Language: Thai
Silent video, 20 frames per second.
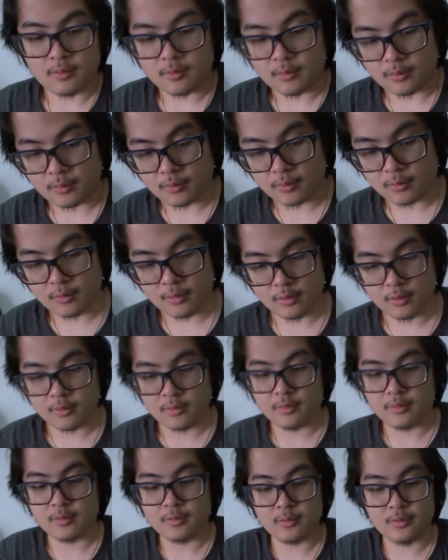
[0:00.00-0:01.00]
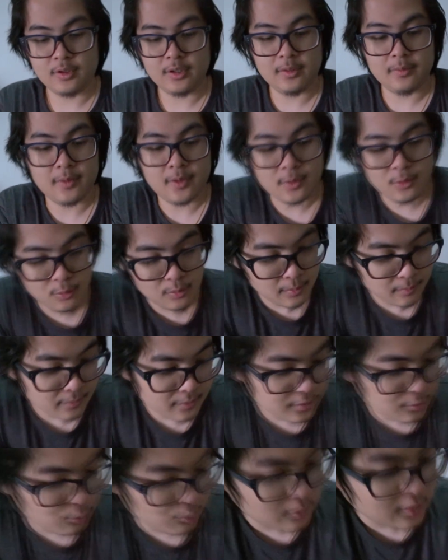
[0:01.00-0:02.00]
โหดีมันดูแบบ
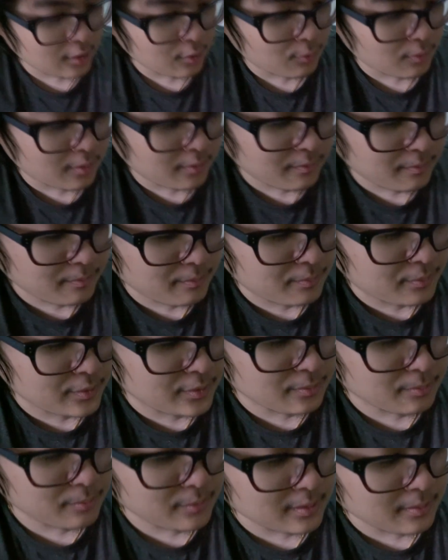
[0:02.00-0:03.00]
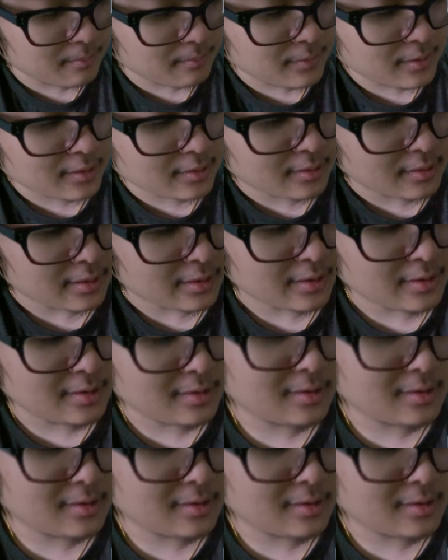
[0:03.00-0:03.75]
เงาเงาอ่ะพือเม่อมมากเลย